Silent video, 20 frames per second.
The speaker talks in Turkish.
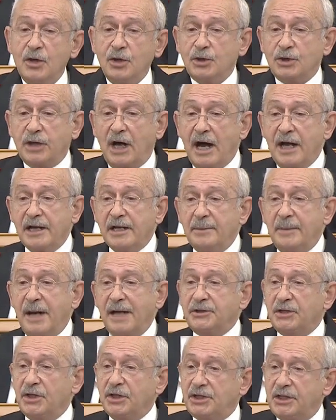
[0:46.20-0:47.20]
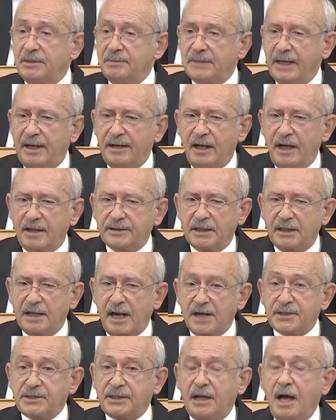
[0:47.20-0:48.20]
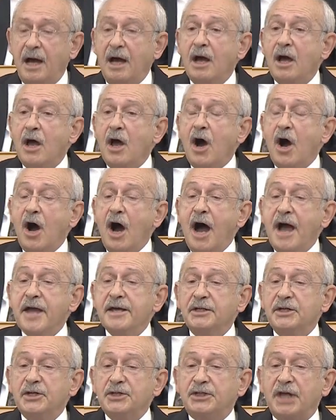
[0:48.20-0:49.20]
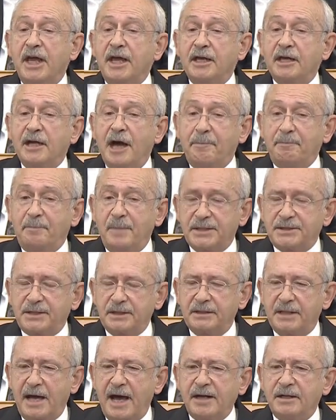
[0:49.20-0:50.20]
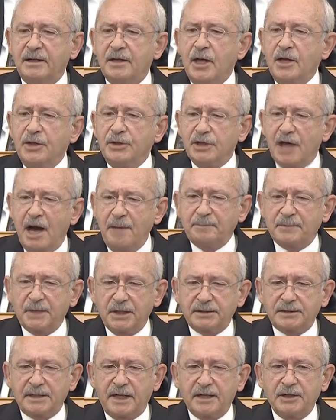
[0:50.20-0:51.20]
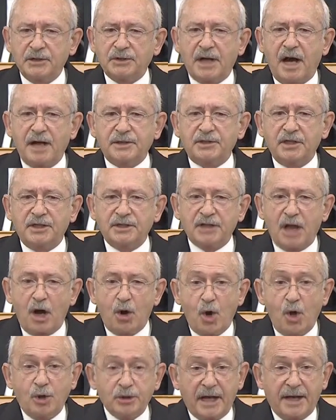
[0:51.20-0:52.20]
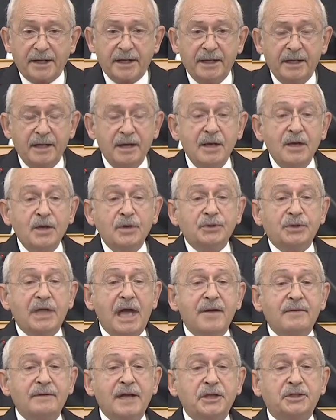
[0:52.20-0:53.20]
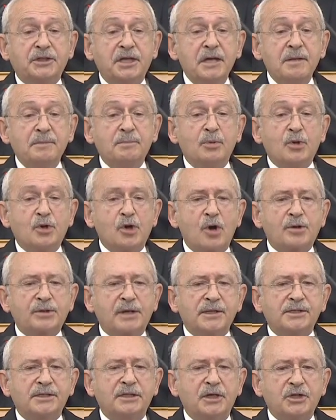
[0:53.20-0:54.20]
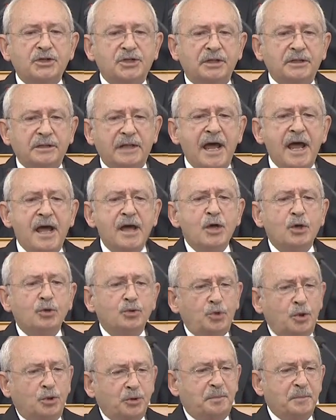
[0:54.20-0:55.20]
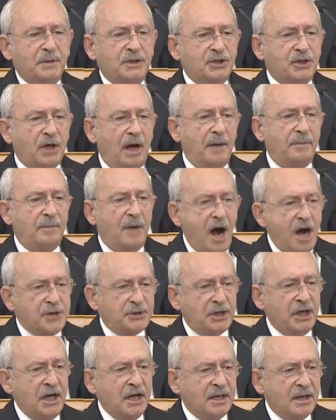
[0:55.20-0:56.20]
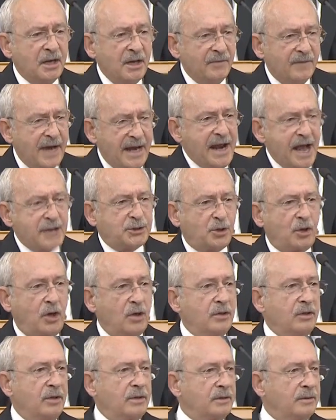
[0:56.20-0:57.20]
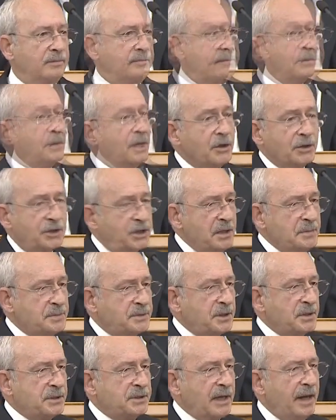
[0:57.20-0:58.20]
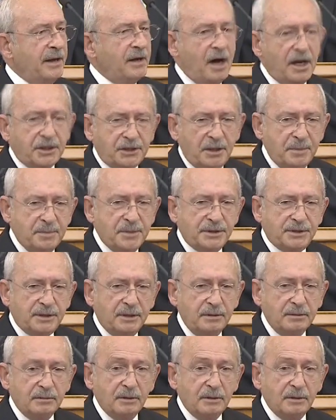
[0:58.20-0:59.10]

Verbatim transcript: talimatı kimden aldılarsa aynı şeyi yapmasınlar. Yaptıkları takdirde onları devletin bürokrasi içinde tutmayacağım. Açık ve net söylüyorum. Kimsin sen hakim misin?